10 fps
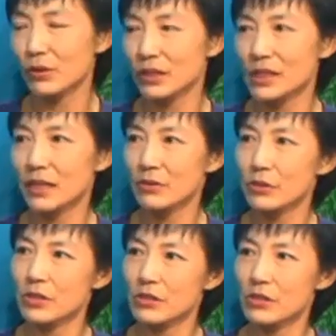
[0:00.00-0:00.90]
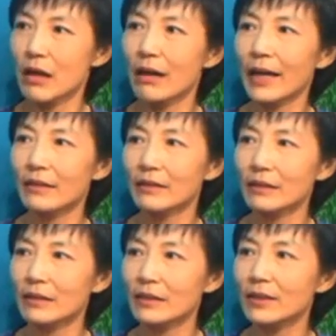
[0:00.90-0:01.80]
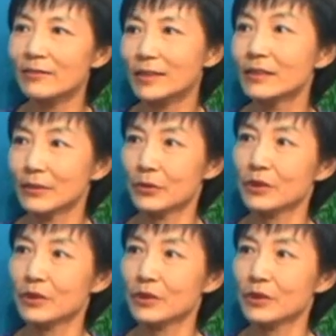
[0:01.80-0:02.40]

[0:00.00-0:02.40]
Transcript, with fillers: 况下，就是小孩的 income 可能